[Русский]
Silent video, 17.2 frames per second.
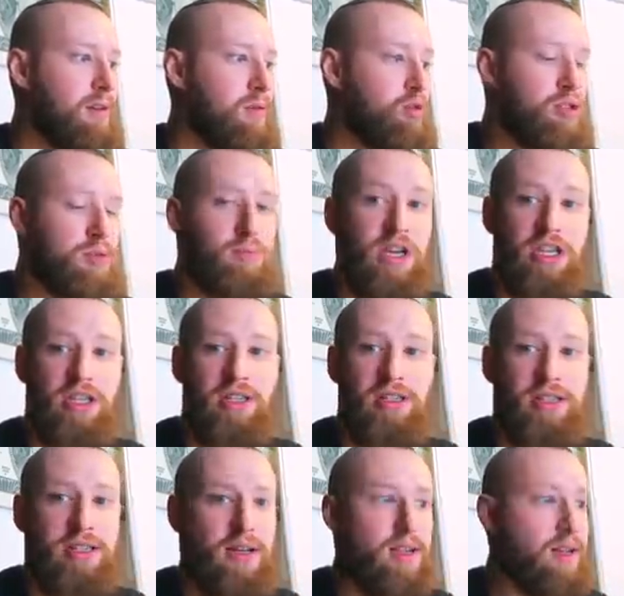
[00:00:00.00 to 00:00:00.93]
успешных
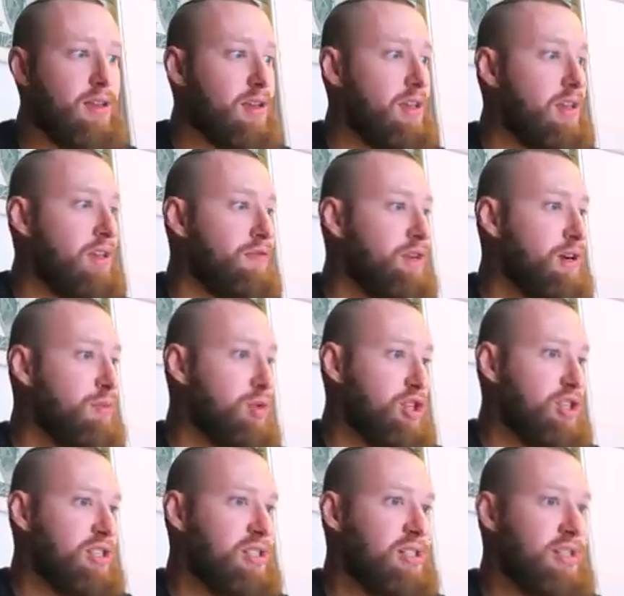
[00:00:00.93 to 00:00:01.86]
сделок, и вы
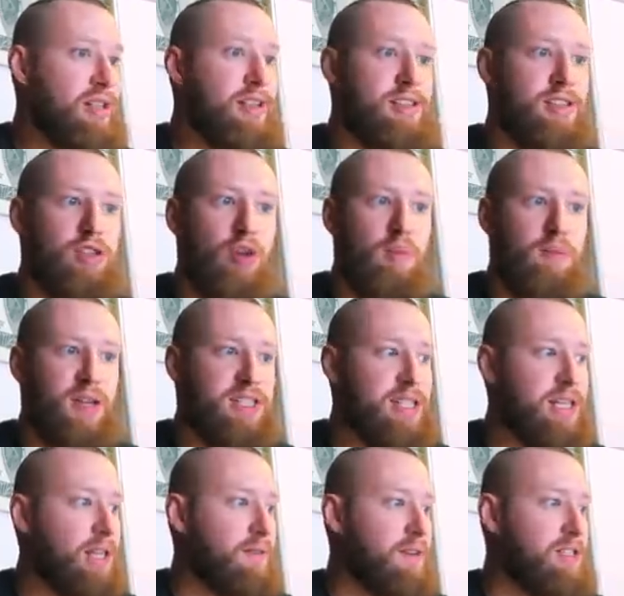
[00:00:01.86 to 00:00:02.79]
можете делать
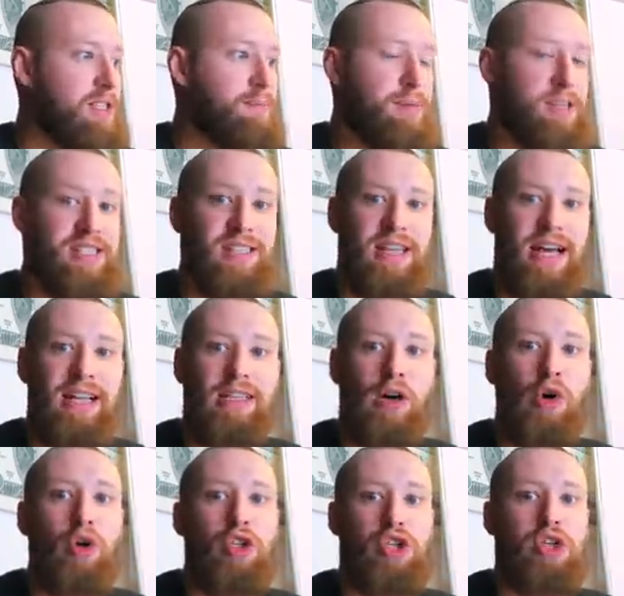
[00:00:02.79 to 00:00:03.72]
100% от депозита.
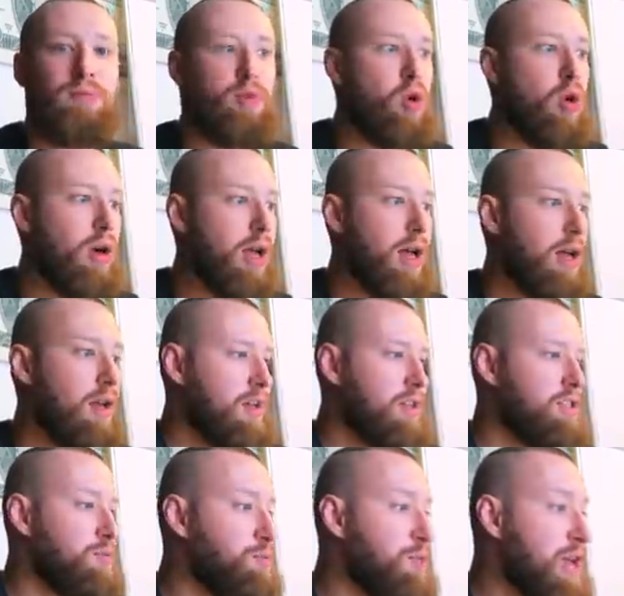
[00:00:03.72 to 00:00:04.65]
Это очень много.
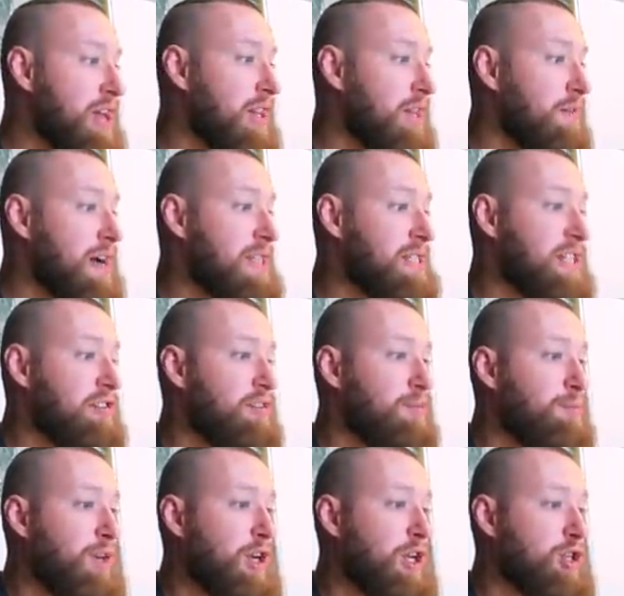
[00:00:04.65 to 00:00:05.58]
Теперь давайте я
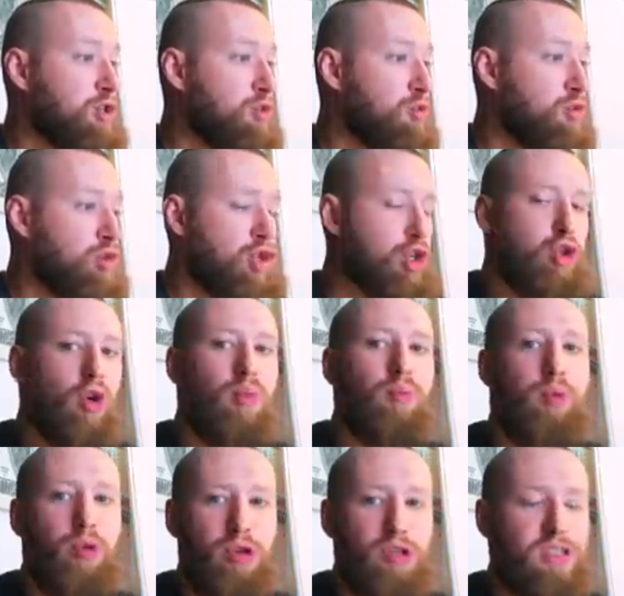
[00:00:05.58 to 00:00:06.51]
вам покажу, что
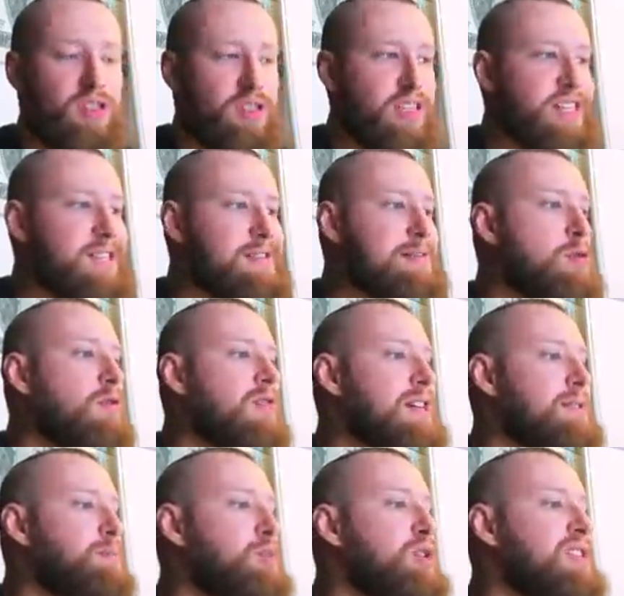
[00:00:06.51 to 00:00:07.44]
будет, если у
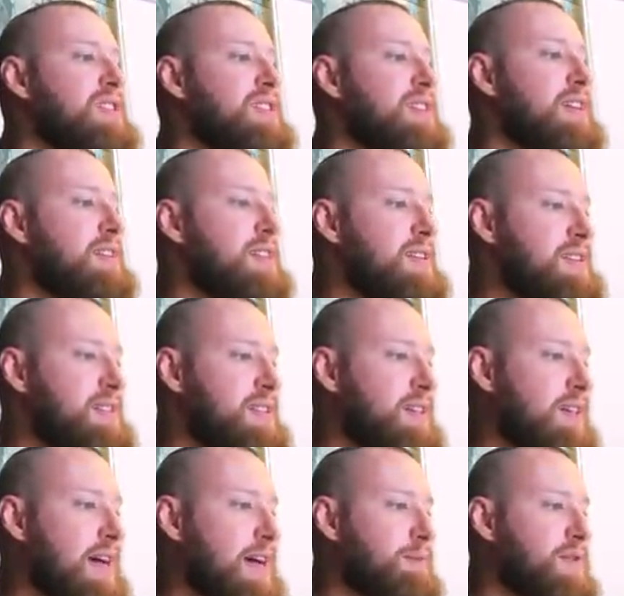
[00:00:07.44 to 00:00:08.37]
вас будет
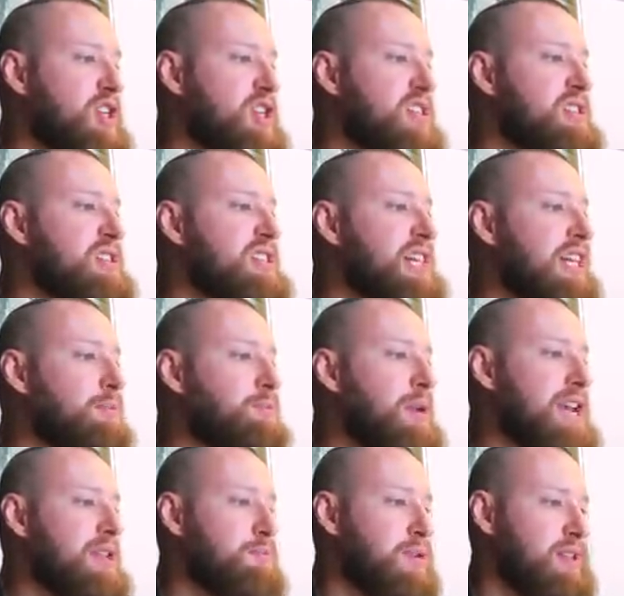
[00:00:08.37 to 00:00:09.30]
статистика
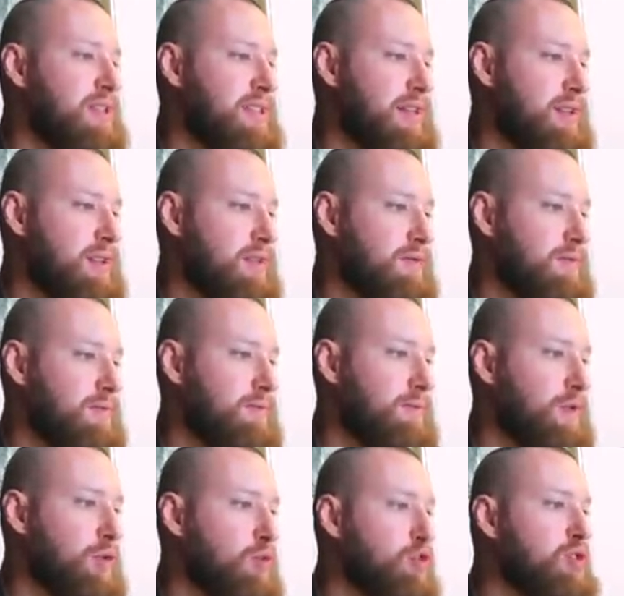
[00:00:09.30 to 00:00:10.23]
65%
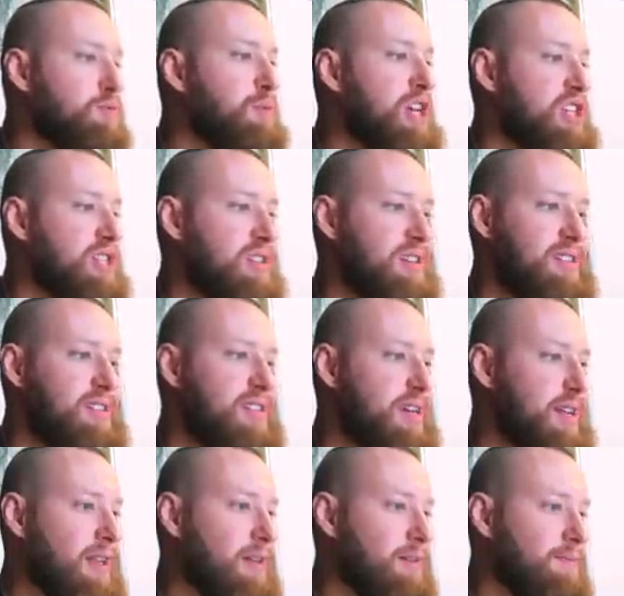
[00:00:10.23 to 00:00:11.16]
успешных
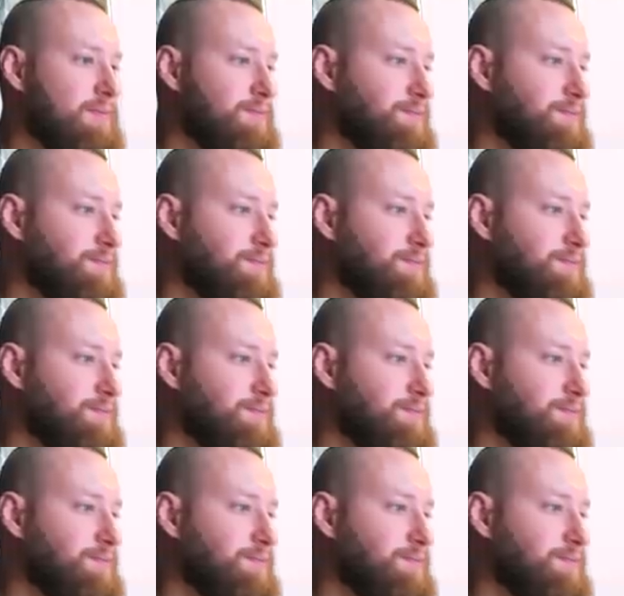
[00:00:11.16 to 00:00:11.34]
сделок.